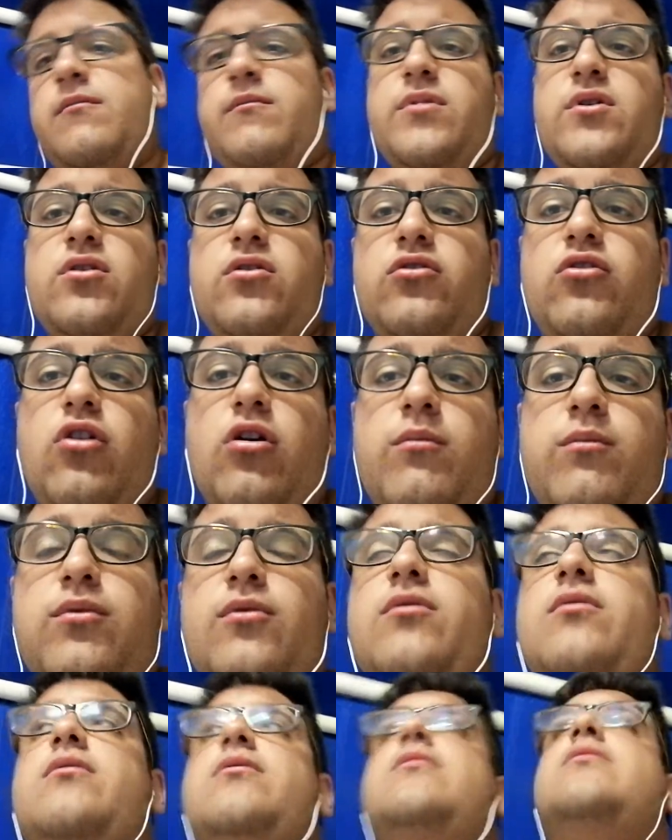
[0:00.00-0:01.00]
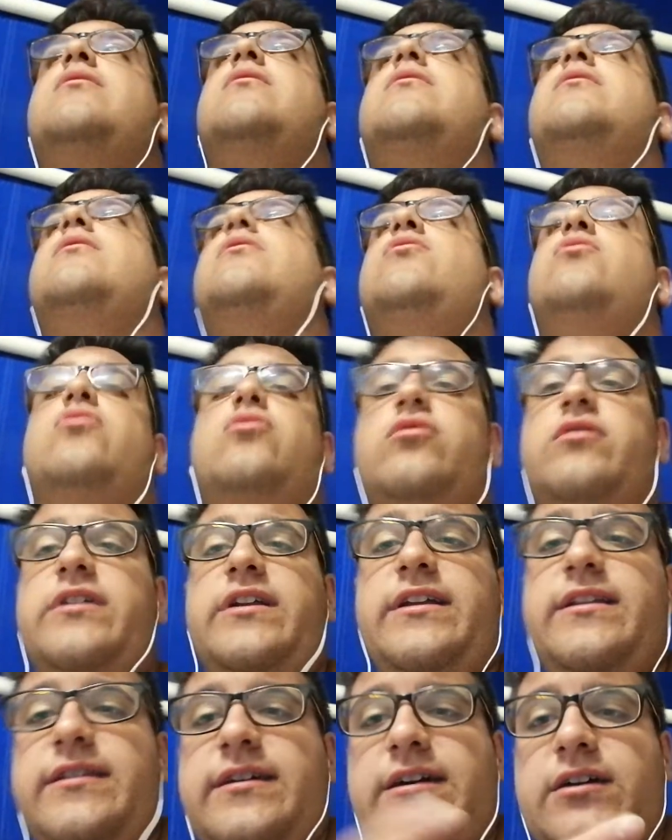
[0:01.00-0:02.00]
però dopo loro
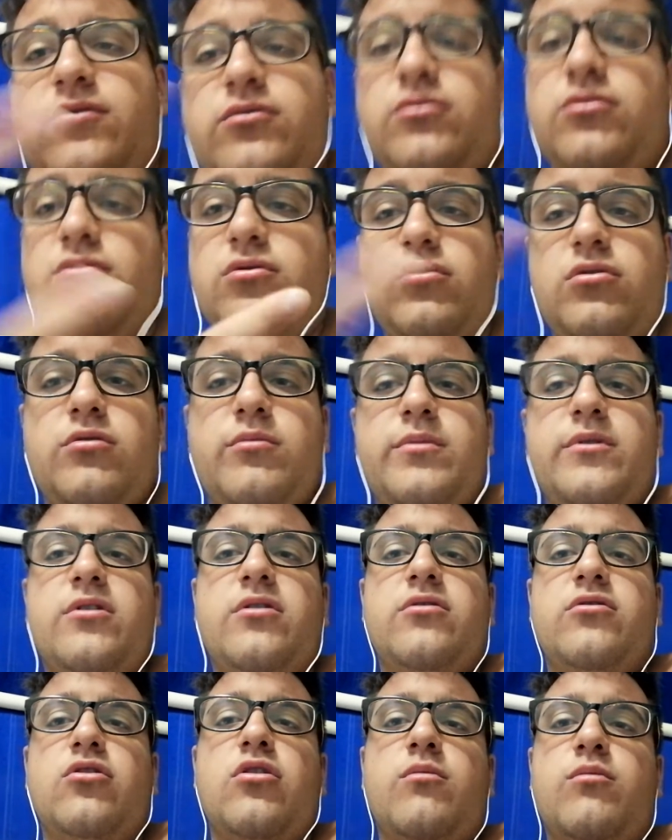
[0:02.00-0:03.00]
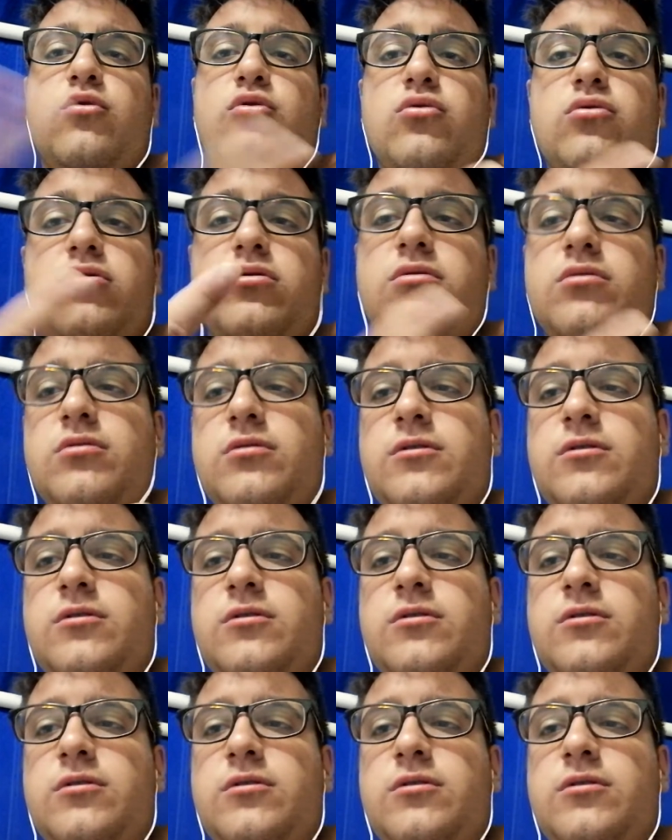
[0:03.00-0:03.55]
criticano loro però dopo loro,